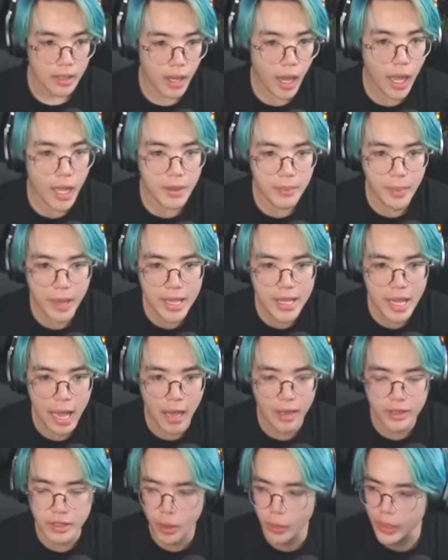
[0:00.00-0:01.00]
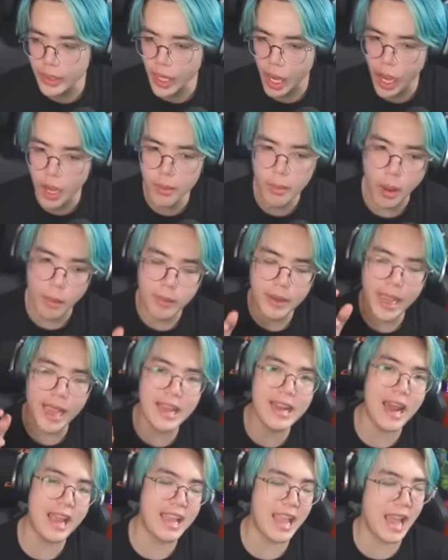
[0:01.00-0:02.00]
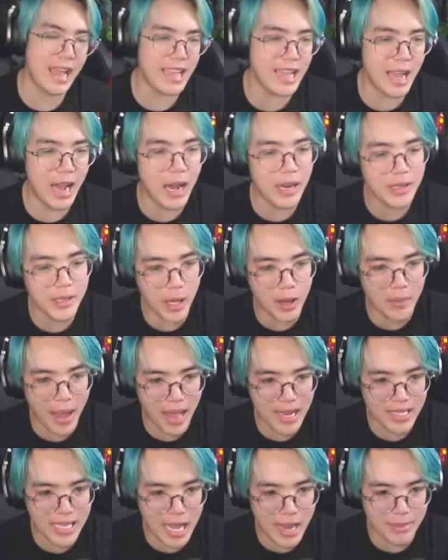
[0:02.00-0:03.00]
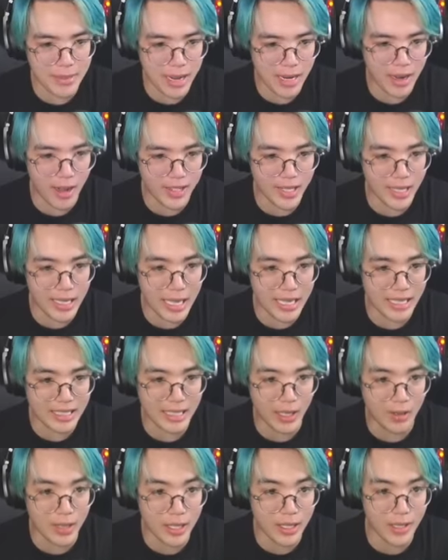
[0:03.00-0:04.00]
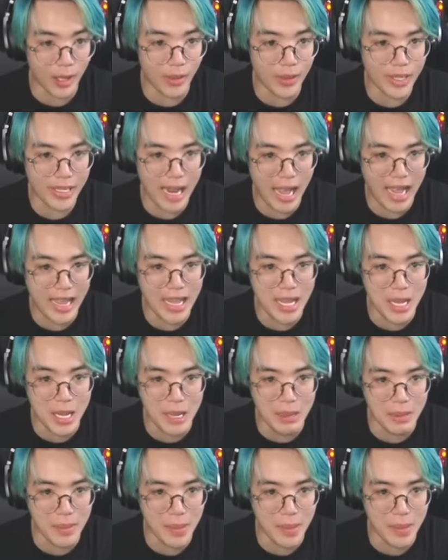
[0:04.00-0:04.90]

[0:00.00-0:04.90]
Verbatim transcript: rồi bây giờ tôi có một cái này hay hơn cho bạn xem nè đó chính là đằng sau lưng tôi đây